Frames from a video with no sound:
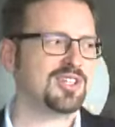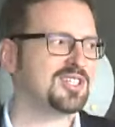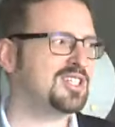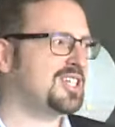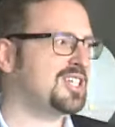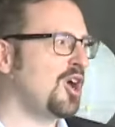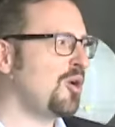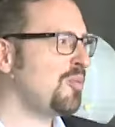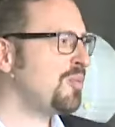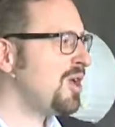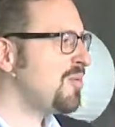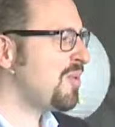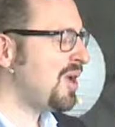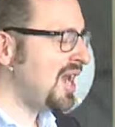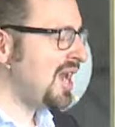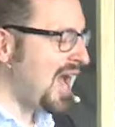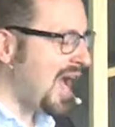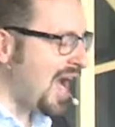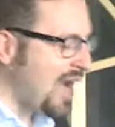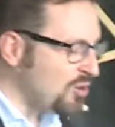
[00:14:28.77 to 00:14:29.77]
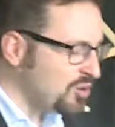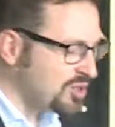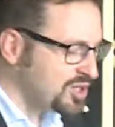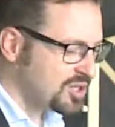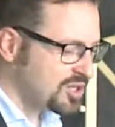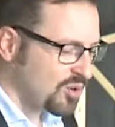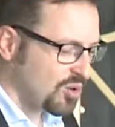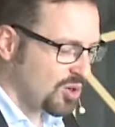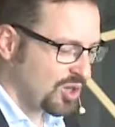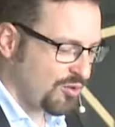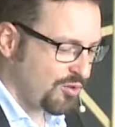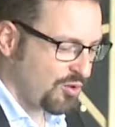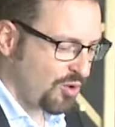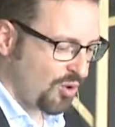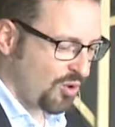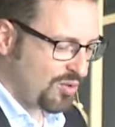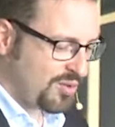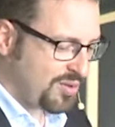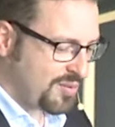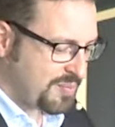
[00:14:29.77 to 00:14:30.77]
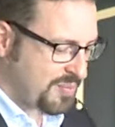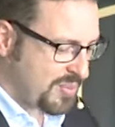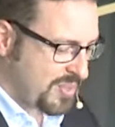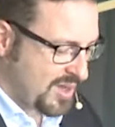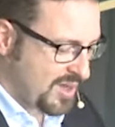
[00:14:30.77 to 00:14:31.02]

das ich abgebe, ein Ausdruck davon,